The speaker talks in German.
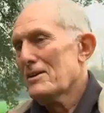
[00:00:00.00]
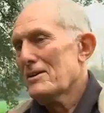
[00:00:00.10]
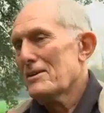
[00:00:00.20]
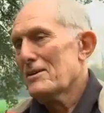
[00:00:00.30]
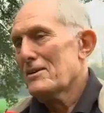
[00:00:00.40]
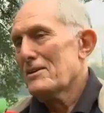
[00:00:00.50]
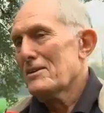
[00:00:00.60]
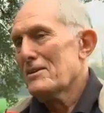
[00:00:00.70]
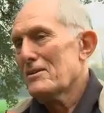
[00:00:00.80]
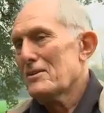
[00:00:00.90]

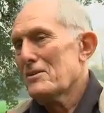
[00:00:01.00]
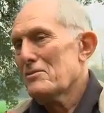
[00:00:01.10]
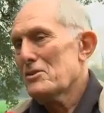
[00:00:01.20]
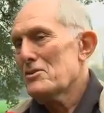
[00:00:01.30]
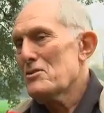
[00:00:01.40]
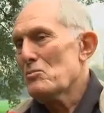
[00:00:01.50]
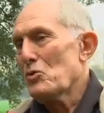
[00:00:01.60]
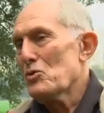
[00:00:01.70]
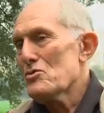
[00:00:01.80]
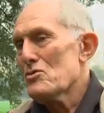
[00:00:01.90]
äh, verzichten
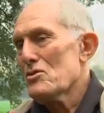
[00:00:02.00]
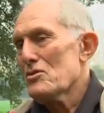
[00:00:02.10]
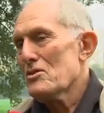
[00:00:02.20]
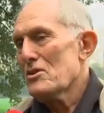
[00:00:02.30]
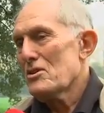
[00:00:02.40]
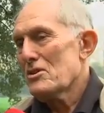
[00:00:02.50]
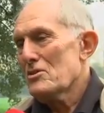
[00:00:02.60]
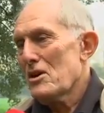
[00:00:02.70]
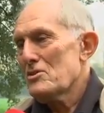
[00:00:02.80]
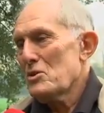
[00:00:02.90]
muss.
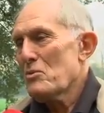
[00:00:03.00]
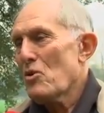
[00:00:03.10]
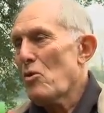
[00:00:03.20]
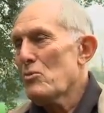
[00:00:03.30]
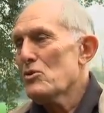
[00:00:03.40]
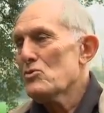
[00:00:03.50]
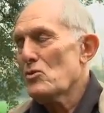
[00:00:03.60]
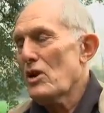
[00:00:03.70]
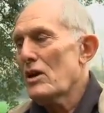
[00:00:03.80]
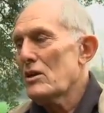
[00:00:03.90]
Das heißt, ich bekomme,
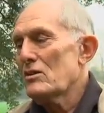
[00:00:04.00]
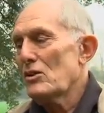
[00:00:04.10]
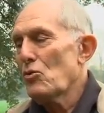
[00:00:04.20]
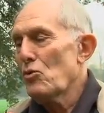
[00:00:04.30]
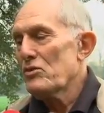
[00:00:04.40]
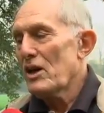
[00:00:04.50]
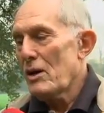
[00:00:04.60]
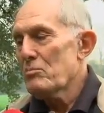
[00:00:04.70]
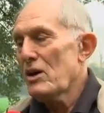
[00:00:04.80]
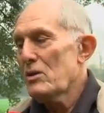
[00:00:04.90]
solange ich den Hof nicht
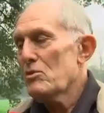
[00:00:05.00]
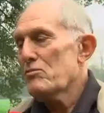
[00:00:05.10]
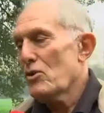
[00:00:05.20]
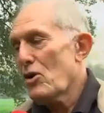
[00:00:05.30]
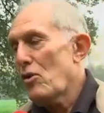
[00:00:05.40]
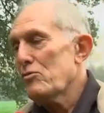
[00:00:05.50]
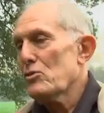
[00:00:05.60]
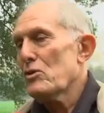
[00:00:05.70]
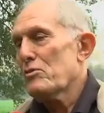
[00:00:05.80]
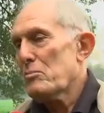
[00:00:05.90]
abgebe,
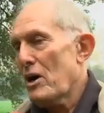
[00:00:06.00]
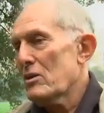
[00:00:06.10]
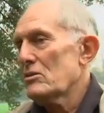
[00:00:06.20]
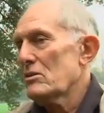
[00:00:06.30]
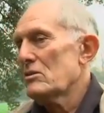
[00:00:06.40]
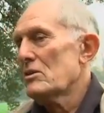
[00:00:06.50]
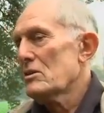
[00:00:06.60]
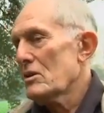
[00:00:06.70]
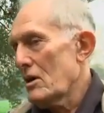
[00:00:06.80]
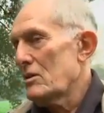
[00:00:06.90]
verkaufe oder verpachte,
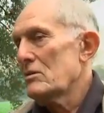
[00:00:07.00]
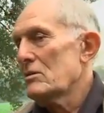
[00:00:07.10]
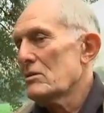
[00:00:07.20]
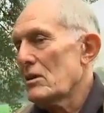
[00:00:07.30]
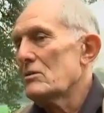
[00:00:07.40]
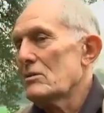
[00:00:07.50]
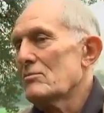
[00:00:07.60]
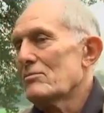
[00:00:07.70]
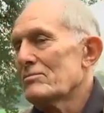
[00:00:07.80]
keine Rente.